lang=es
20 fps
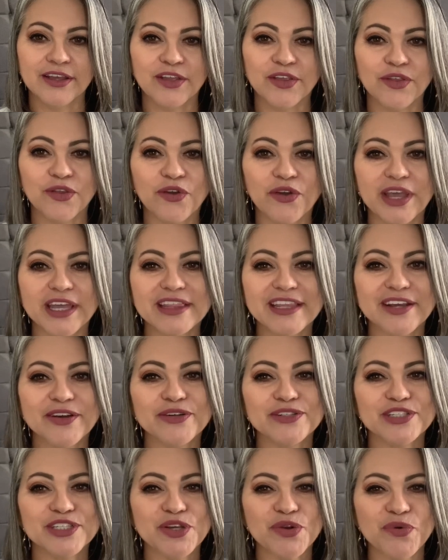Yo ya tengo
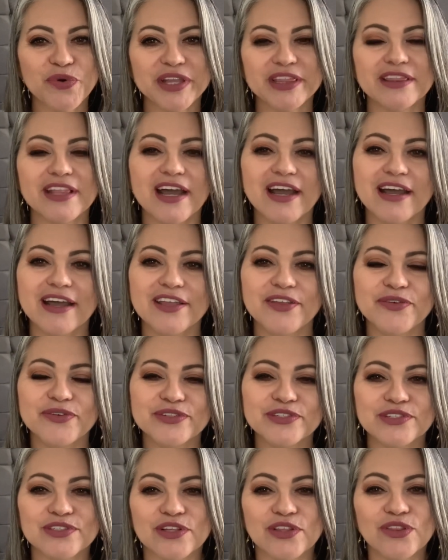50 años,
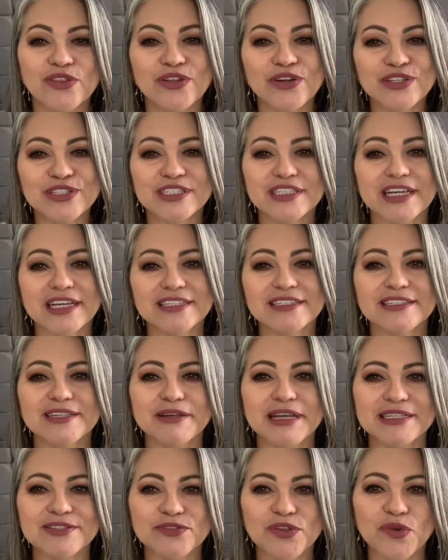no sé si
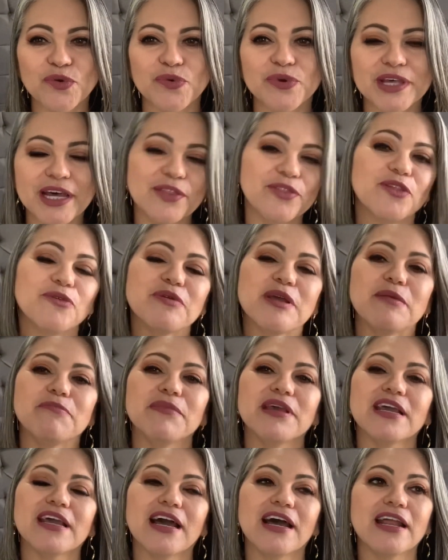estoy cuidando bien
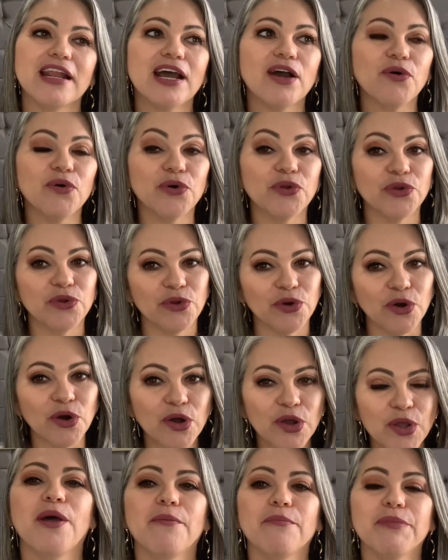mi cara o no,
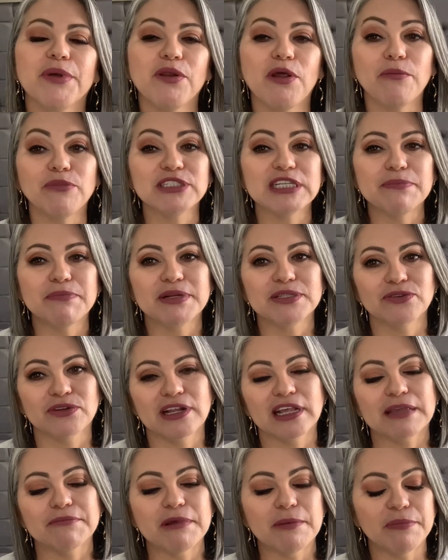pero hay muchas personas
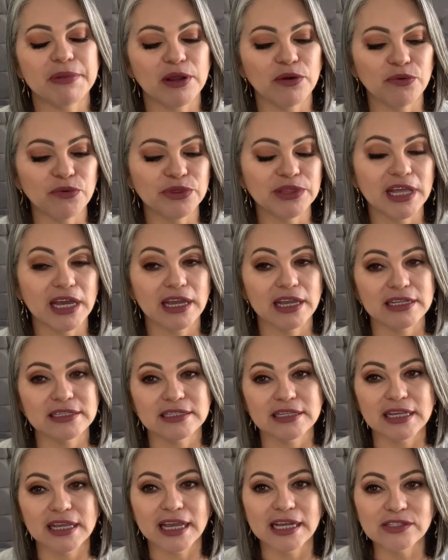que me preguntan que si
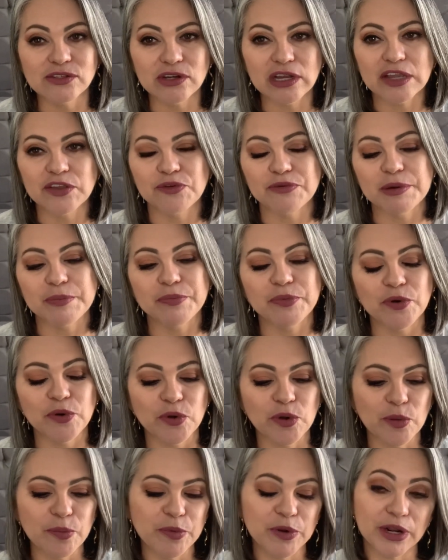¿qué es lo que yo me
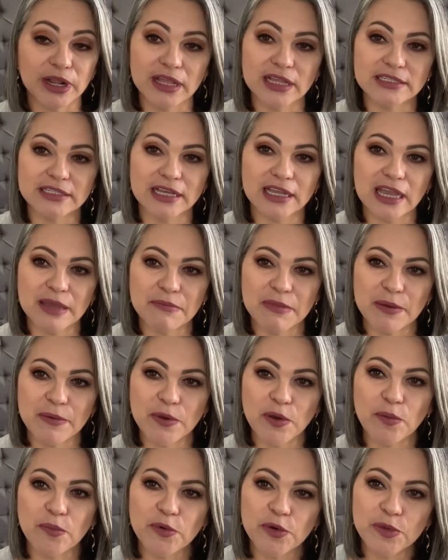pongo? Porque dicen que me
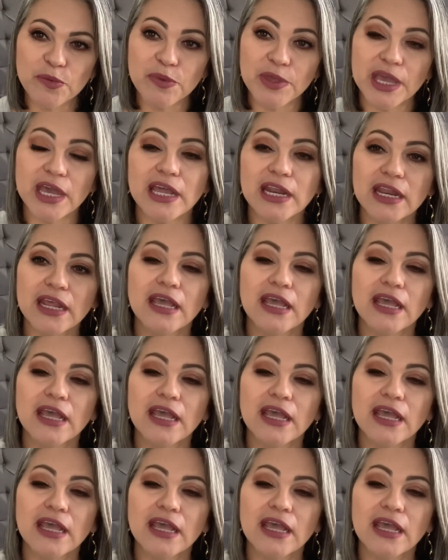veo muy bien.